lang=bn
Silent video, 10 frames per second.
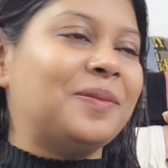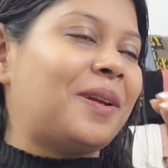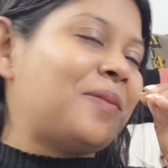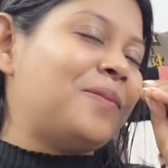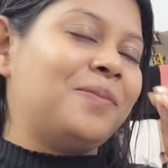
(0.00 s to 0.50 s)

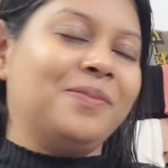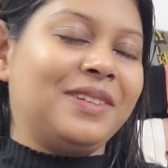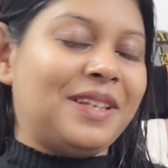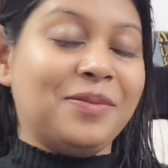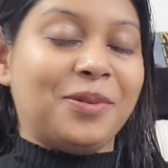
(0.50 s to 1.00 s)
মানে
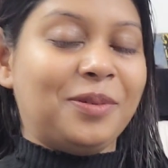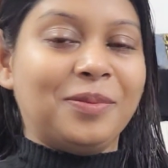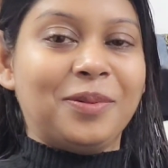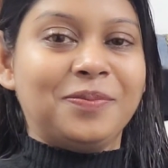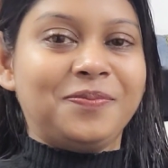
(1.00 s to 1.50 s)
কি
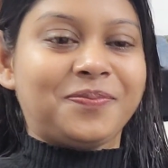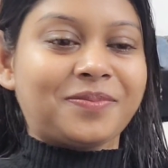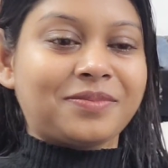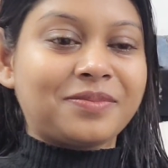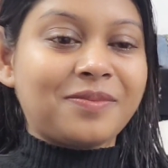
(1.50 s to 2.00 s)
বলবো
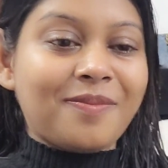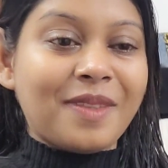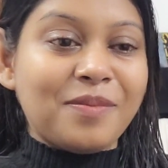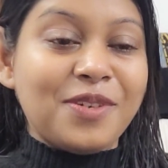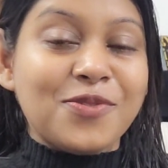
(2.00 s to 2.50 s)

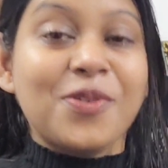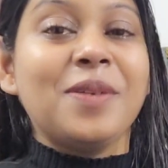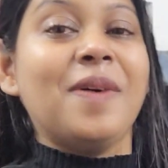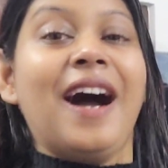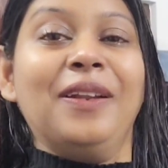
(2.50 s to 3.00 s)

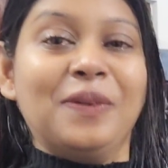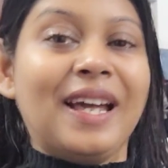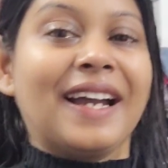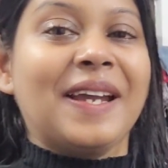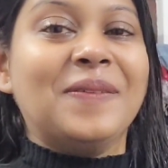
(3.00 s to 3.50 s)
ভীষণই ভালো
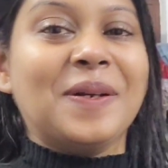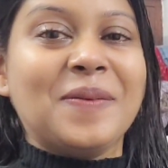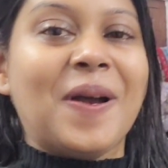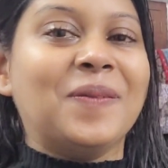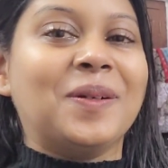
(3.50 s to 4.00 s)
লাগে আমার
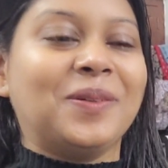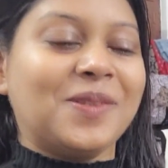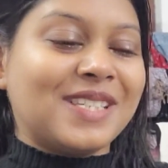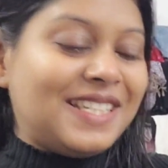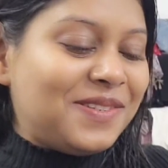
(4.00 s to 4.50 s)
এই ব্যাপারগুলো
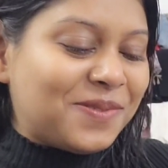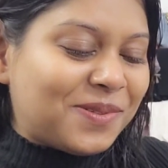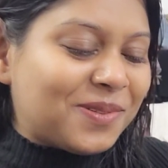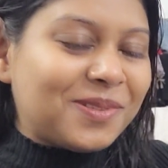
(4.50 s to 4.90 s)
যে এইটুকু